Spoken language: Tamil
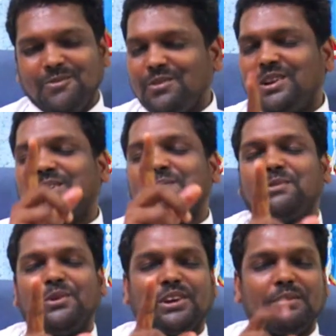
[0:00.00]

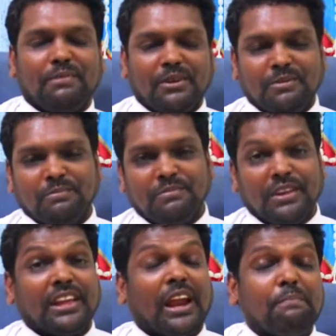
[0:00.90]
உங்களுக்கும் கொடுக்கப்படும்
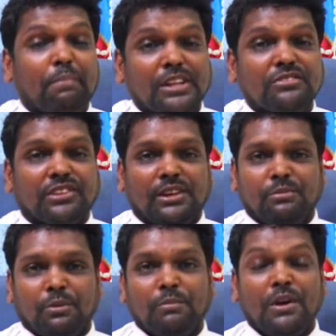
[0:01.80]
இறைப்பணி
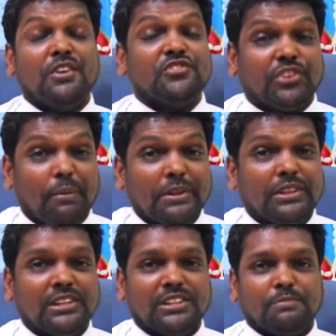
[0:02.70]
செய்வோம்
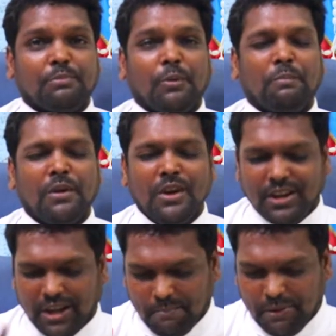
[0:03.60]
செபத்தில் இருப்போம்
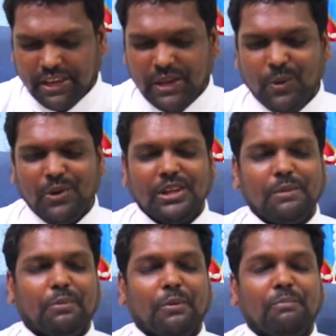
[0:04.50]
நம்பிக்கையோடு
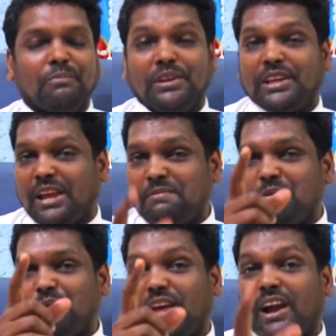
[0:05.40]
இருப்போம்
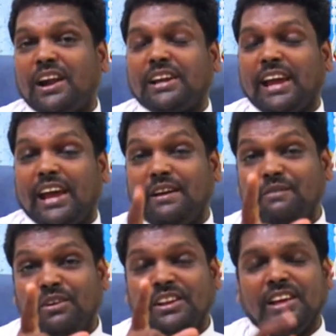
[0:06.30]
இறைவன் உங்களை அழைக்க
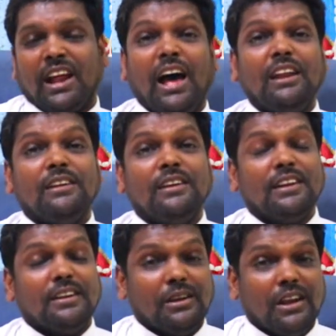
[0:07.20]
வருகிறார்
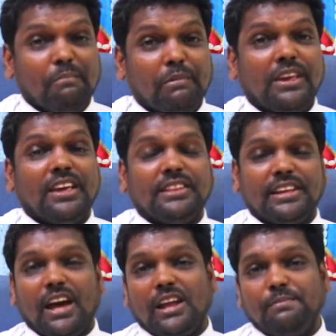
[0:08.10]
நம்மையே
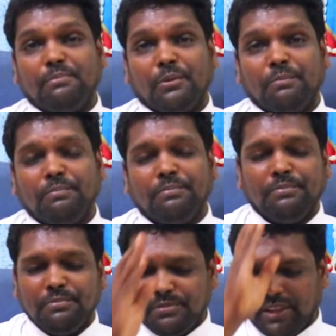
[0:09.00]
தயாரிப்போம்
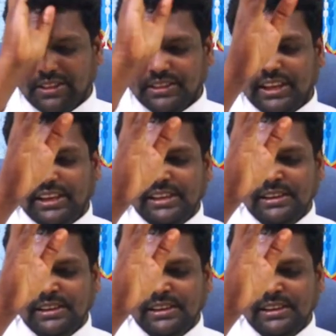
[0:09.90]
தந்தை